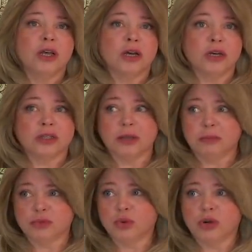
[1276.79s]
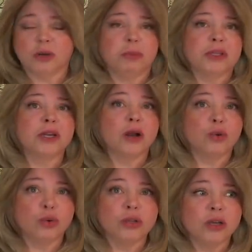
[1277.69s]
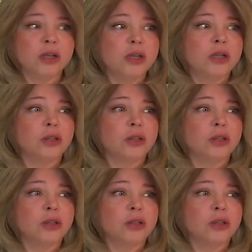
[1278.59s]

а, там сколько, полтора года,